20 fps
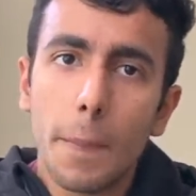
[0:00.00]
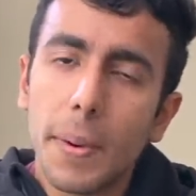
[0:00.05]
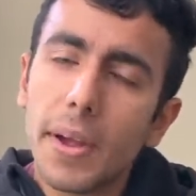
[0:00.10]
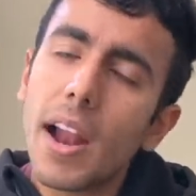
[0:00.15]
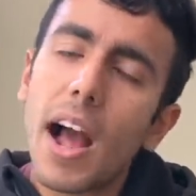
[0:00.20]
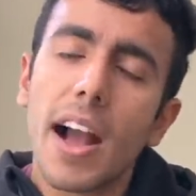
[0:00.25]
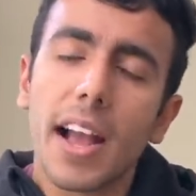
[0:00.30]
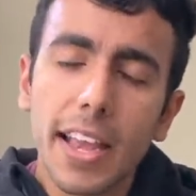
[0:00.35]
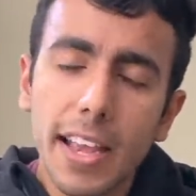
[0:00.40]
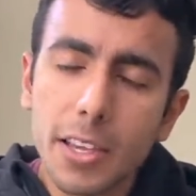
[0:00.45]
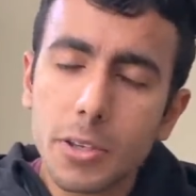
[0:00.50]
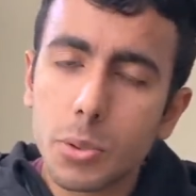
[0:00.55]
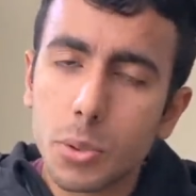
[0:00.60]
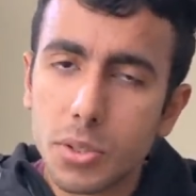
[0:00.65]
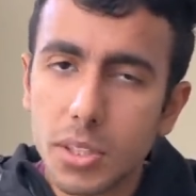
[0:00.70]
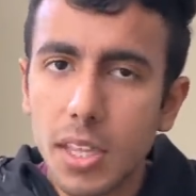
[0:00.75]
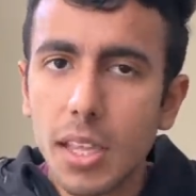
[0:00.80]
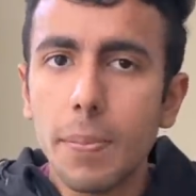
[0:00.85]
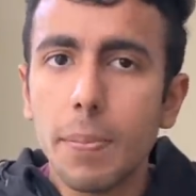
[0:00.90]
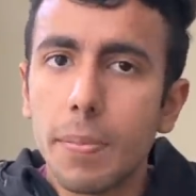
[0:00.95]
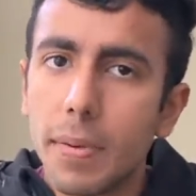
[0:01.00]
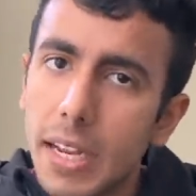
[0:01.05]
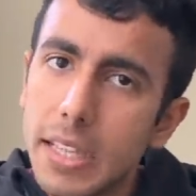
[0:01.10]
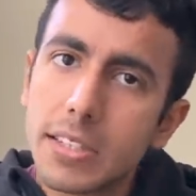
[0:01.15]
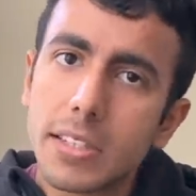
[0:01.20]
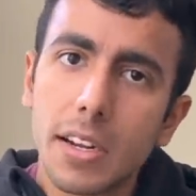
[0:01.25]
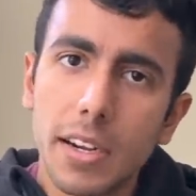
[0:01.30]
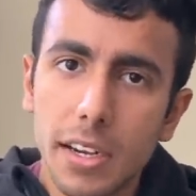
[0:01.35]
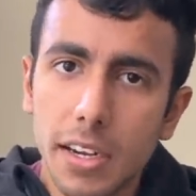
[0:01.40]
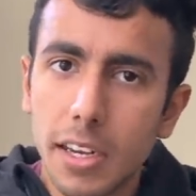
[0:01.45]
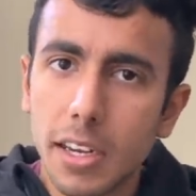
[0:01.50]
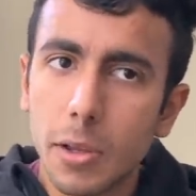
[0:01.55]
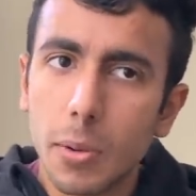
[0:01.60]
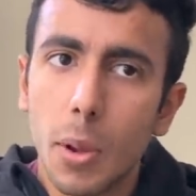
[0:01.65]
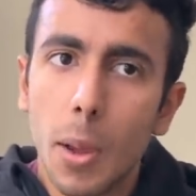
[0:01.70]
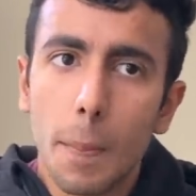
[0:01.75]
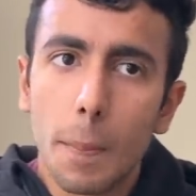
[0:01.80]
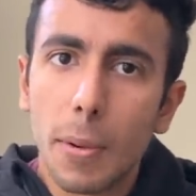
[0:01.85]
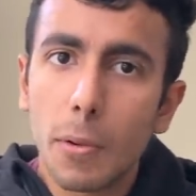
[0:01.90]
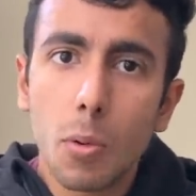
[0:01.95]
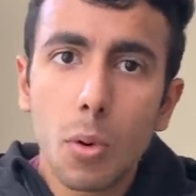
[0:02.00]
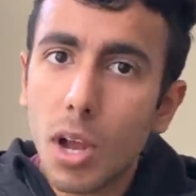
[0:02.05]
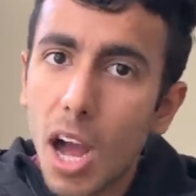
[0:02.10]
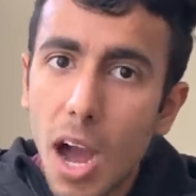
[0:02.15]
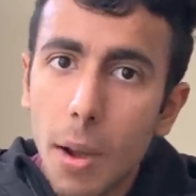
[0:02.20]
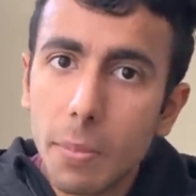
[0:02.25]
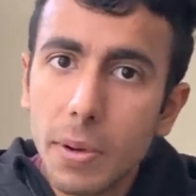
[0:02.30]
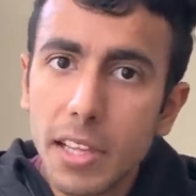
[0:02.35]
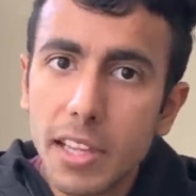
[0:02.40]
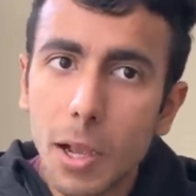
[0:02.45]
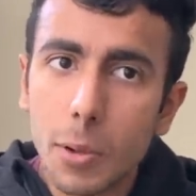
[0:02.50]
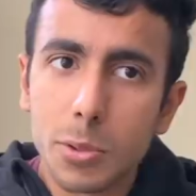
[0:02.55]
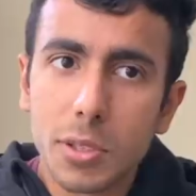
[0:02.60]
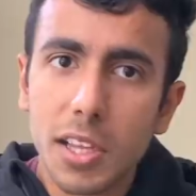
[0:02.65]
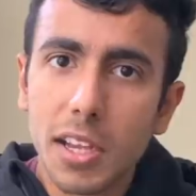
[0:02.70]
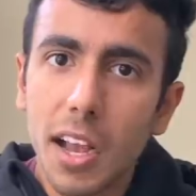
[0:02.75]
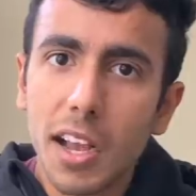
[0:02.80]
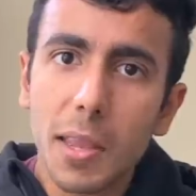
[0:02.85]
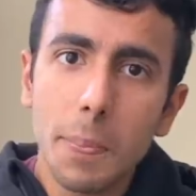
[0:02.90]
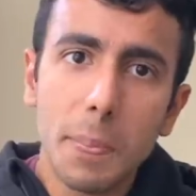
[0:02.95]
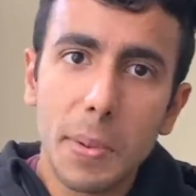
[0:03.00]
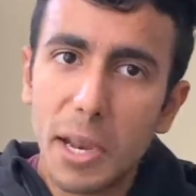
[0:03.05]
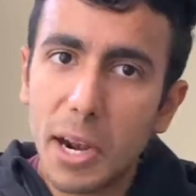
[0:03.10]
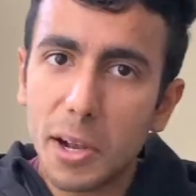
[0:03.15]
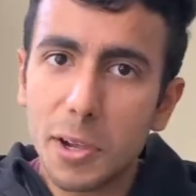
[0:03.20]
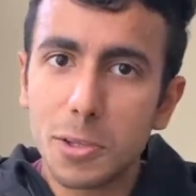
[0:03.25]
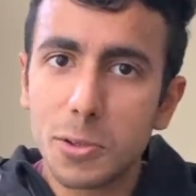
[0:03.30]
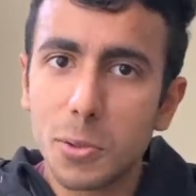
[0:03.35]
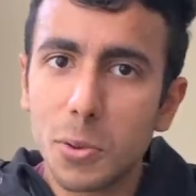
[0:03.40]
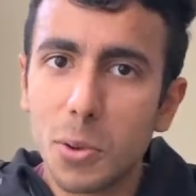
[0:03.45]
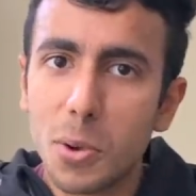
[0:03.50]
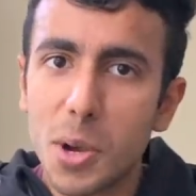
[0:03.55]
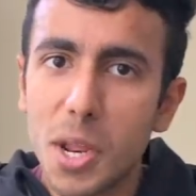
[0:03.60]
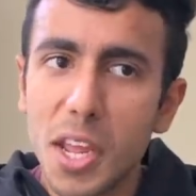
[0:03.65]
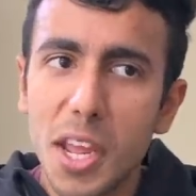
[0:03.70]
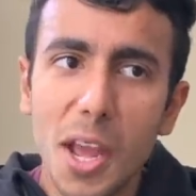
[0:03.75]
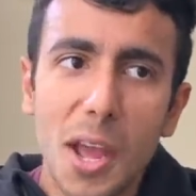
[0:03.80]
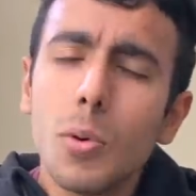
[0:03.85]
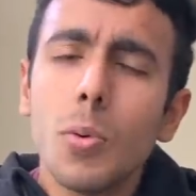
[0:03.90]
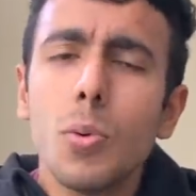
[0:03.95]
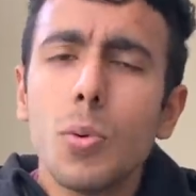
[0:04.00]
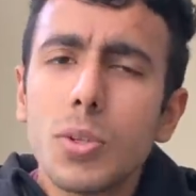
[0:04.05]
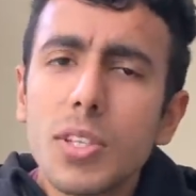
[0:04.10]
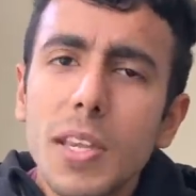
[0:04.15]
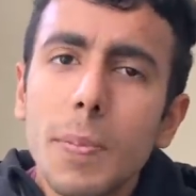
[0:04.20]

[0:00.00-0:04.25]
पर आगे की सोचते हैं लेट्स कंटिन्यू पर वो काम नहीं था उसने कहा कि मेरा कसूर नहीं है तो